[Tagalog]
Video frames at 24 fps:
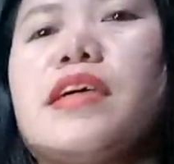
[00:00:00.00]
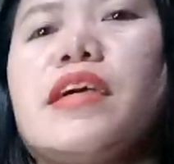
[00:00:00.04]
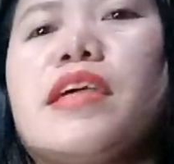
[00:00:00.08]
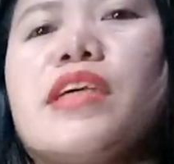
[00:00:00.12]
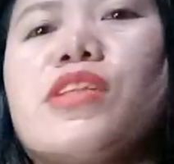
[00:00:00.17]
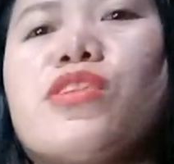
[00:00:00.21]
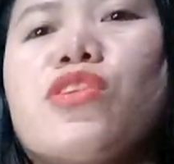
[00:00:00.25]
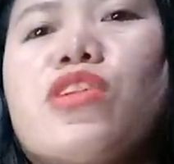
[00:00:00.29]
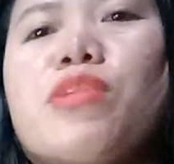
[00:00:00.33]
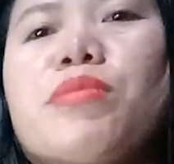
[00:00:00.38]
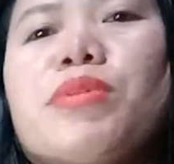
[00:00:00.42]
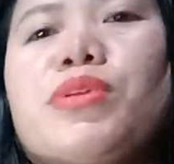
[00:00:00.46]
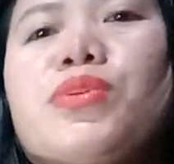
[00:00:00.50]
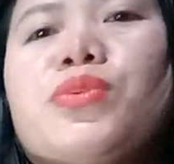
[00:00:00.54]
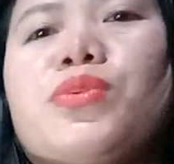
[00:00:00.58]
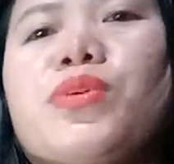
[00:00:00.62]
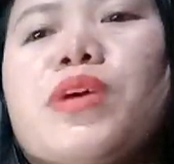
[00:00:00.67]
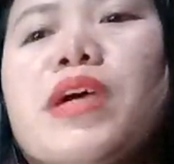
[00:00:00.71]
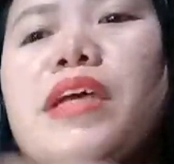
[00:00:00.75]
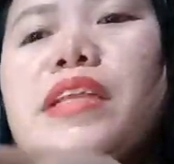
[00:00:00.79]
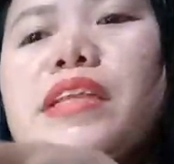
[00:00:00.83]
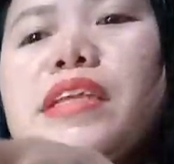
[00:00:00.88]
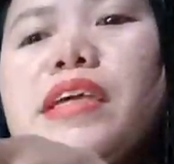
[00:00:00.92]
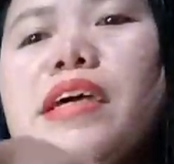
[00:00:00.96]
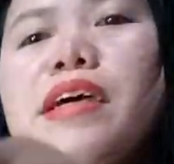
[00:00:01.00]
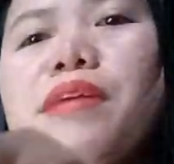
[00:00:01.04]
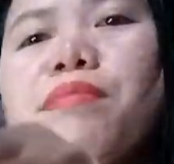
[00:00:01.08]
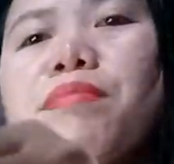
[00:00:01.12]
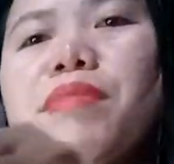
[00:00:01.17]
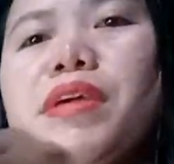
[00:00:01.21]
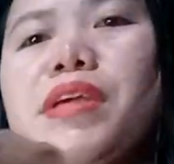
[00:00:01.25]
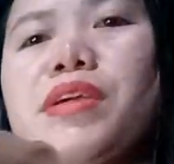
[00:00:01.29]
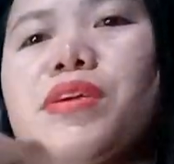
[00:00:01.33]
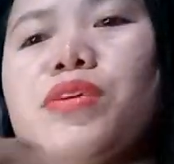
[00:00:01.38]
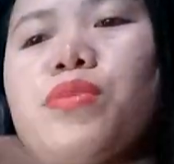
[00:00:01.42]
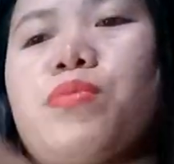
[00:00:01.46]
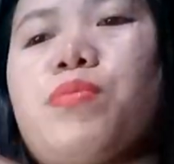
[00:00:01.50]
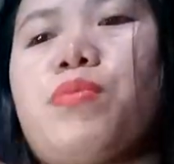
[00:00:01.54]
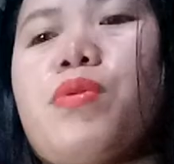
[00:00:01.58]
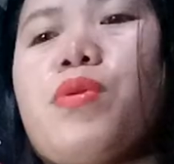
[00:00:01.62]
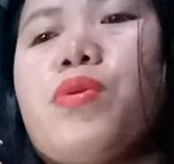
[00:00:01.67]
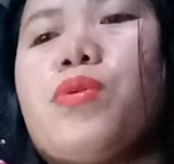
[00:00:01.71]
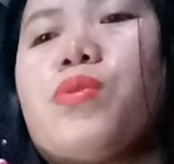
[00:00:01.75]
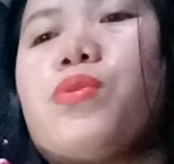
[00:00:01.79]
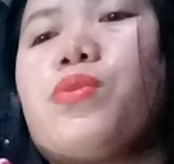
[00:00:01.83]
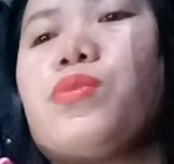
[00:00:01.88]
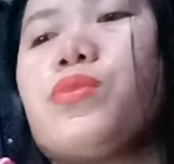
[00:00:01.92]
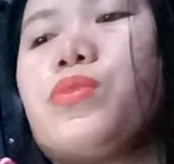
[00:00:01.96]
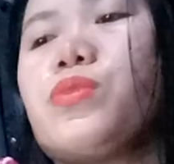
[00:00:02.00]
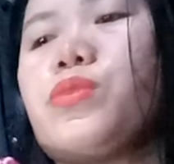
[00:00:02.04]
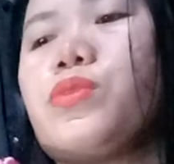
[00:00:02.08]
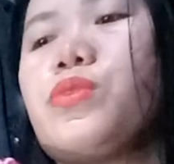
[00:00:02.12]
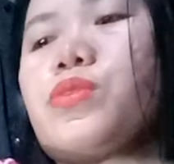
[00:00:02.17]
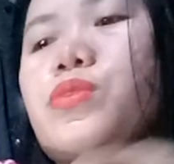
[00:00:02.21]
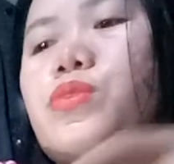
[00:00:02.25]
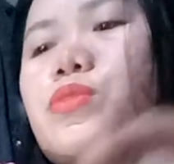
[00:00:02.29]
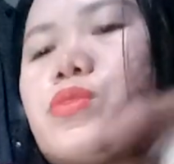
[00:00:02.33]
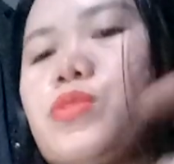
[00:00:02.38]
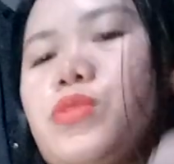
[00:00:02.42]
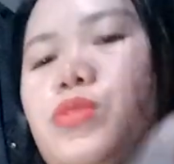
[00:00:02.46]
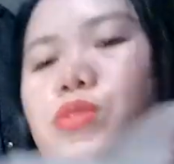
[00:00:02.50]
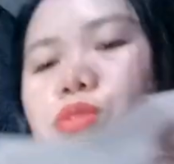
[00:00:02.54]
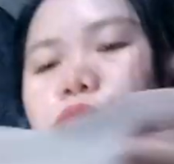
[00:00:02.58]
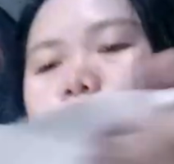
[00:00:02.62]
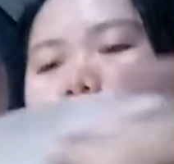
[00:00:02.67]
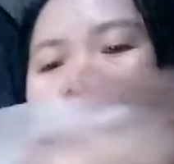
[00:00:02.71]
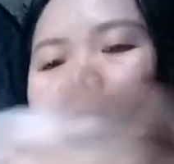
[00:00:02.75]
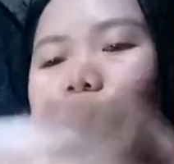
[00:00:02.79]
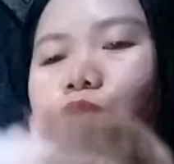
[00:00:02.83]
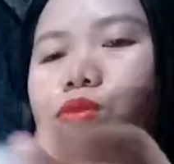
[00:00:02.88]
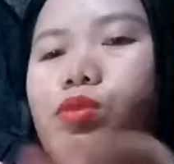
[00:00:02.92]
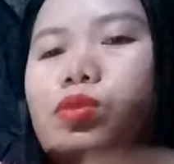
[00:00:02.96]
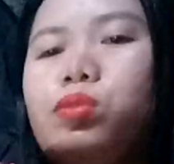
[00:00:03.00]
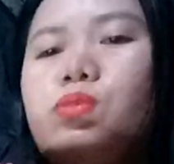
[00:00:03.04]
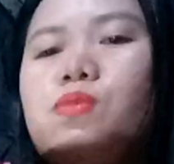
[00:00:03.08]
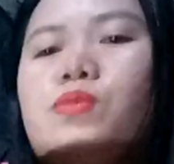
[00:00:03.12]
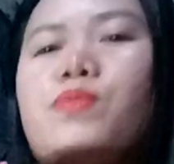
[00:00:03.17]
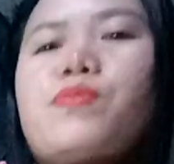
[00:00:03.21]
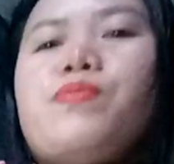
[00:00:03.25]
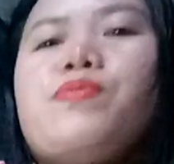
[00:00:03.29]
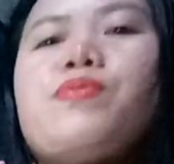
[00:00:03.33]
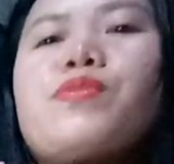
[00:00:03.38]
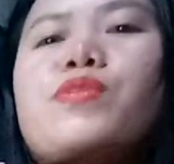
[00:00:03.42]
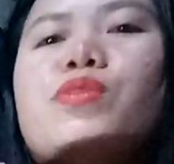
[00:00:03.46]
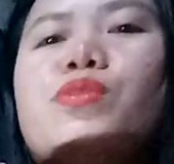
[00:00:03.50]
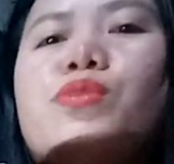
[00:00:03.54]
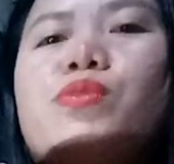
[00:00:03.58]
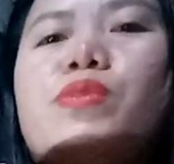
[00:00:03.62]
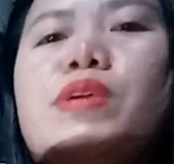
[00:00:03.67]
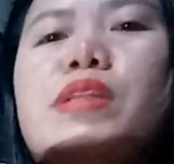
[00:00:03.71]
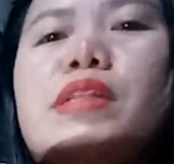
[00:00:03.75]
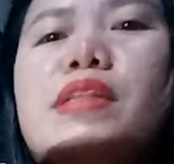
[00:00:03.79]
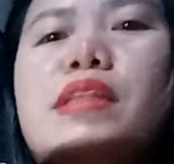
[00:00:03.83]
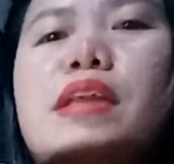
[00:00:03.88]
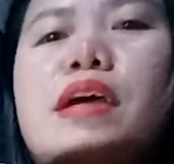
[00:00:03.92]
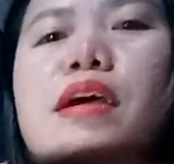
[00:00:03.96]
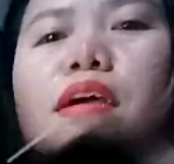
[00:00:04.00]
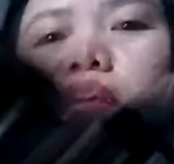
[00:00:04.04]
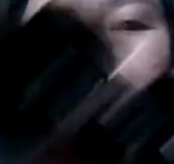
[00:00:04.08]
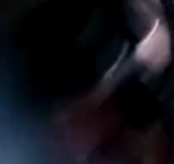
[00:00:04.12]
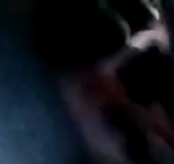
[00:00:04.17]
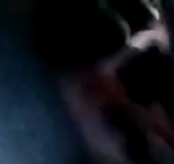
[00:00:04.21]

Ito na yung kanyang microphone. So, wait lang.